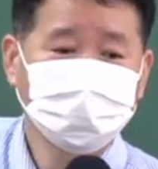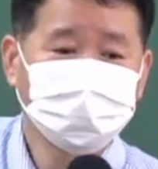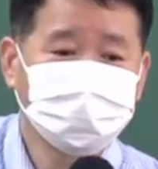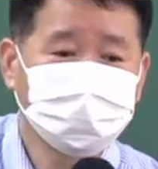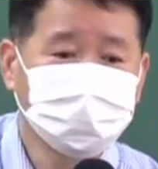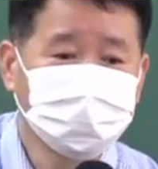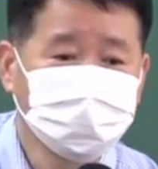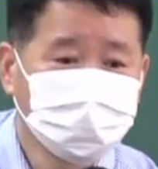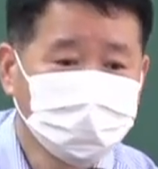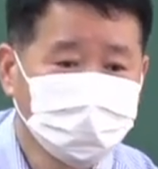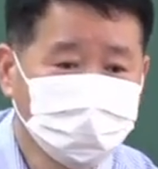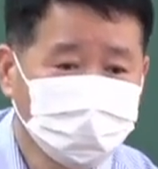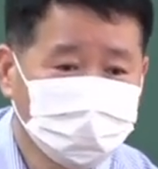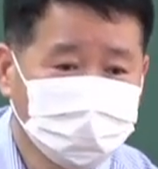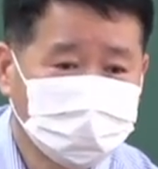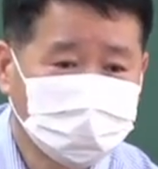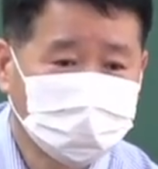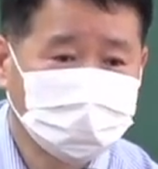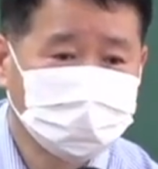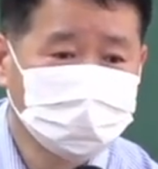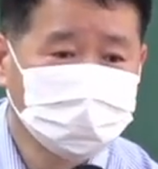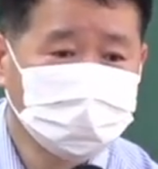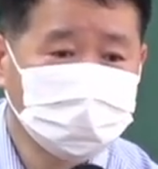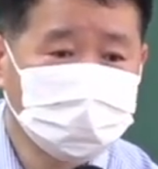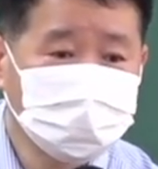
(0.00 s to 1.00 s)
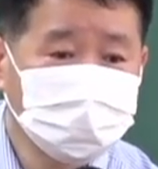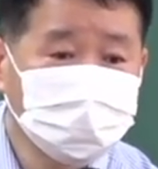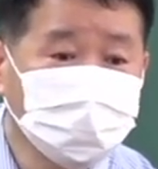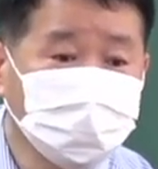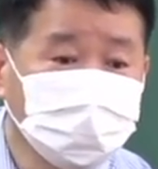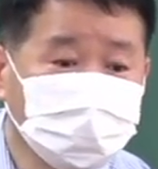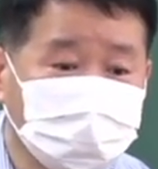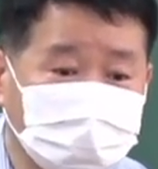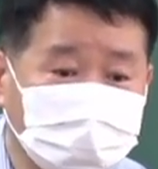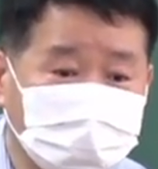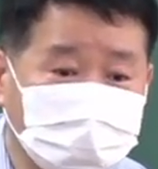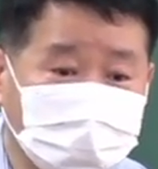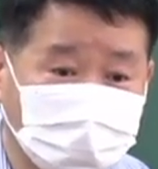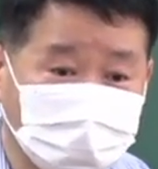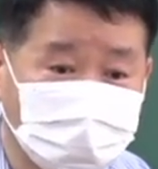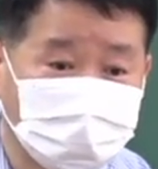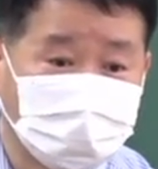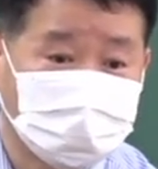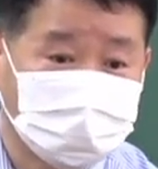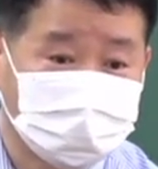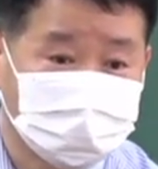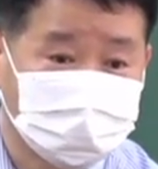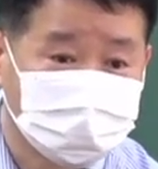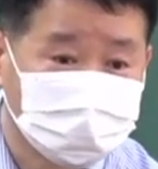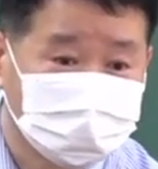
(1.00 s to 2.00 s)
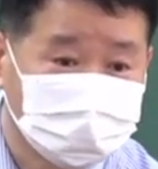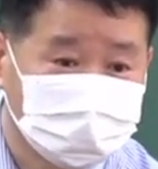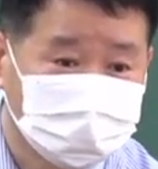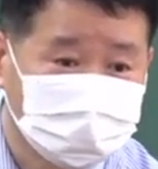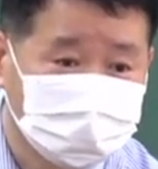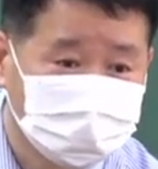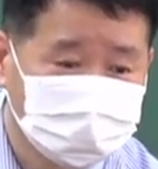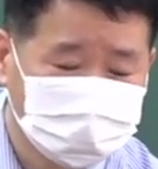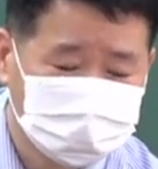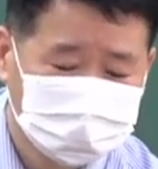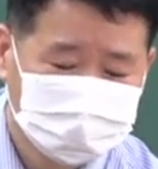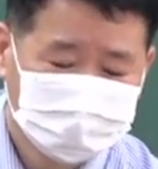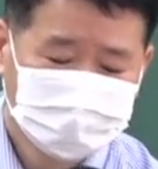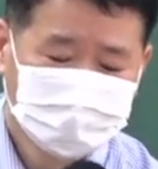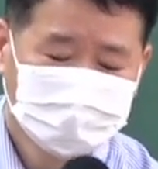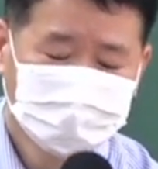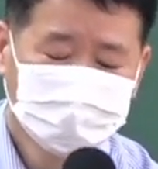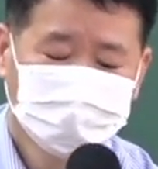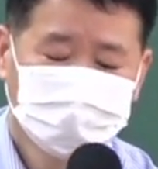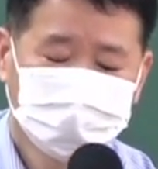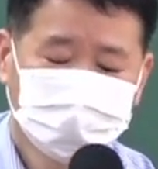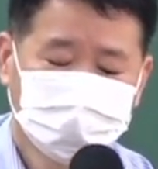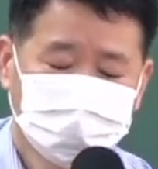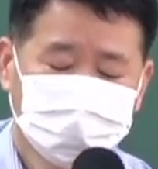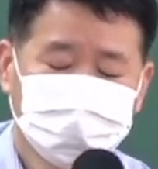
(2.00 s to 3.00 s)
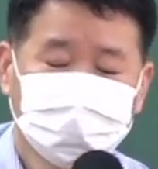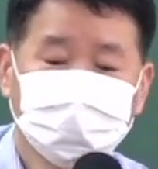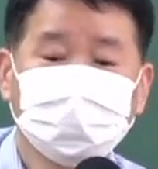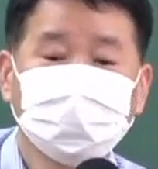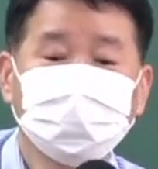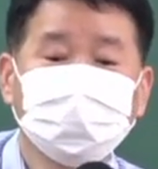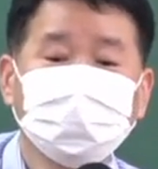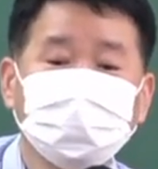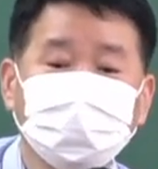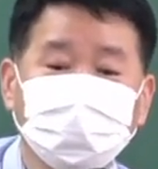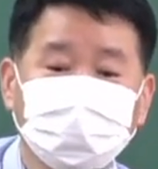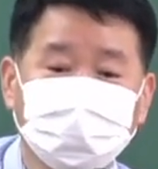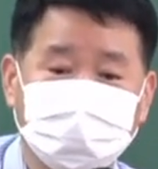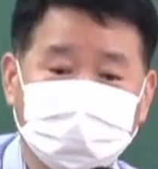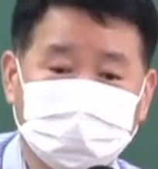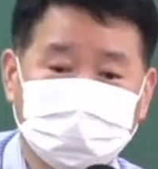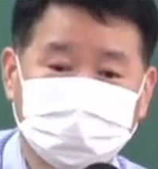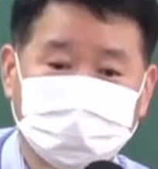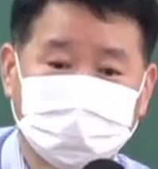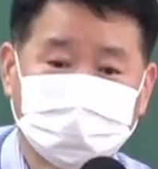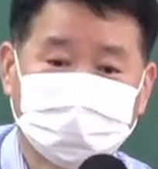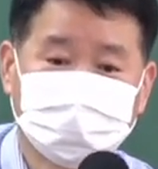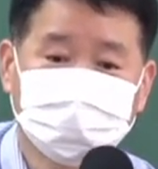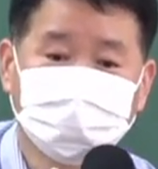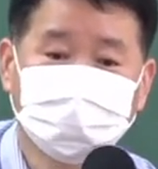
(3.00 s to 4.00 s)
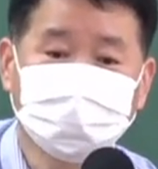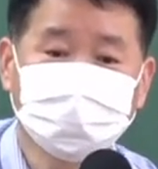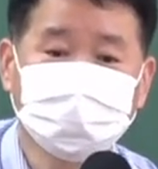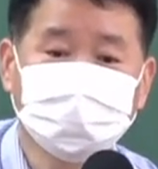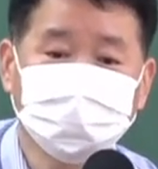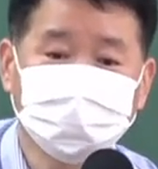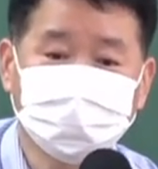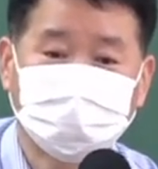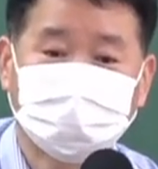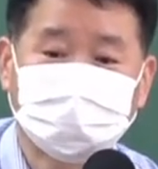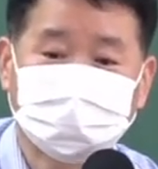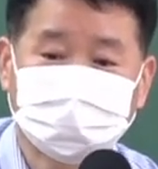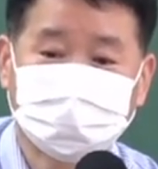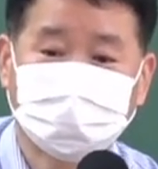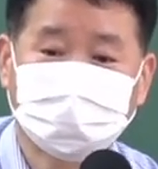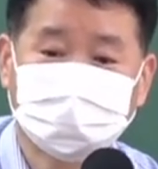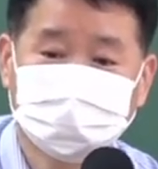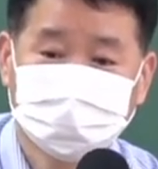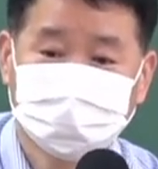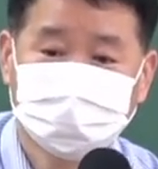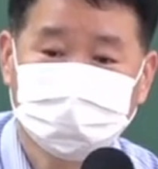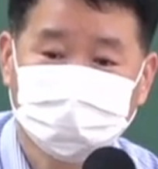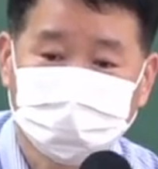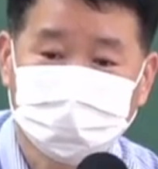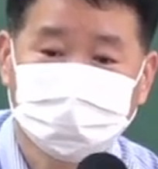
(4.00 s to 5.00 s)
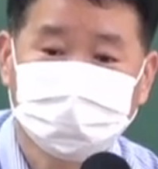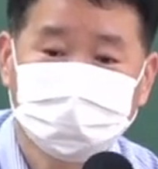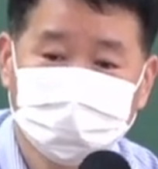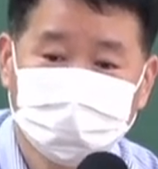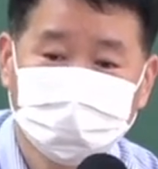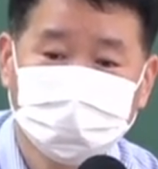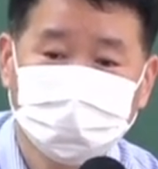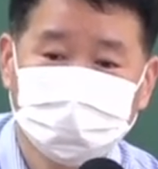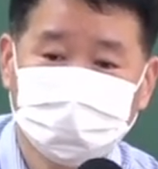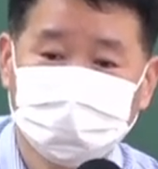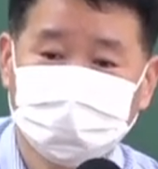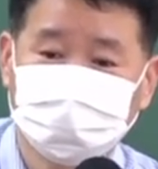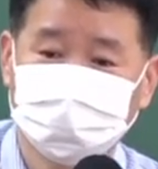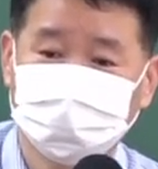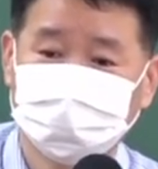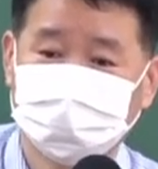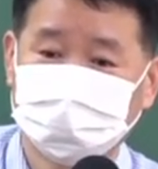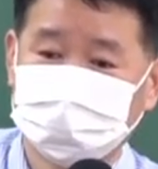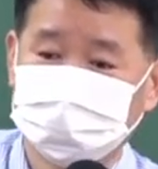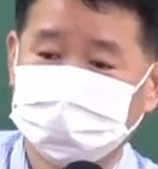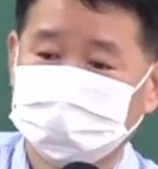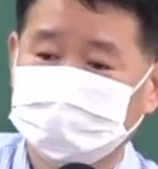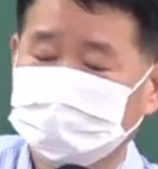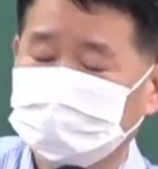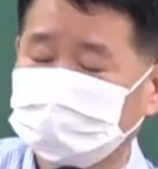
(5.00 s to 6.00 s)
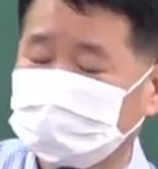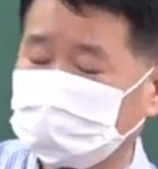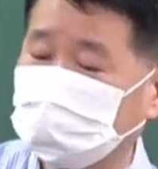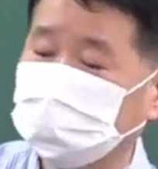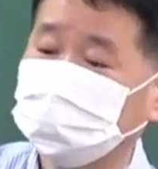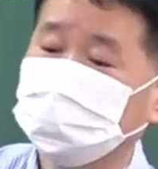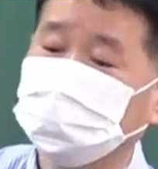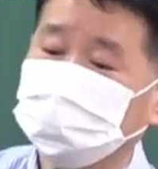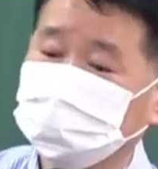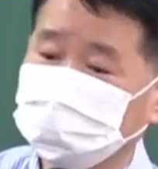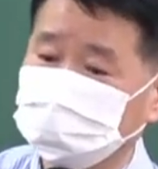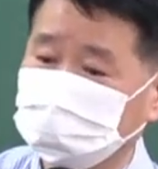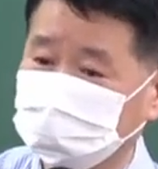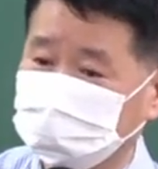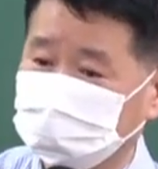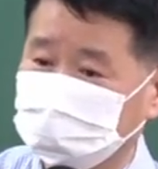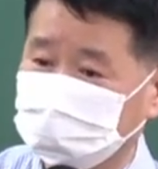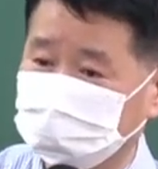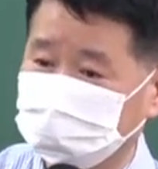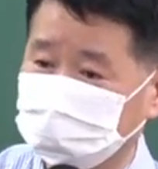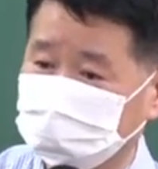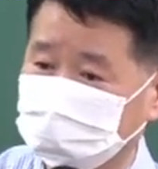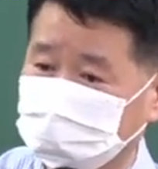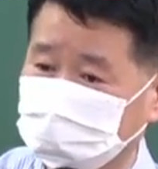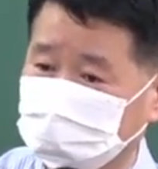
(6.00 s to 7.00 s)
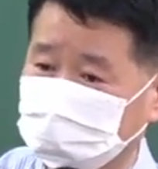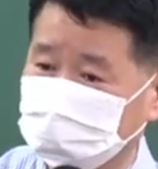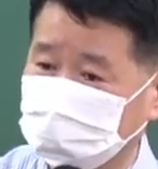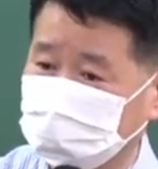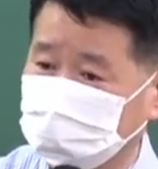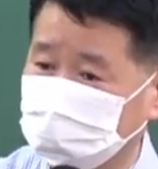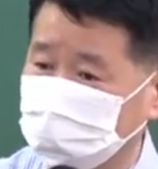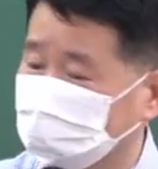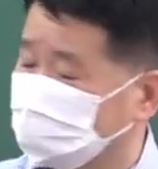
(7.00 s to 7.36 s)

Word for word: 무효다, 취소다라고 하는 것들은 어, 유효일 때 성립됐다는 전제에서만 따질 수 있는 것들이지.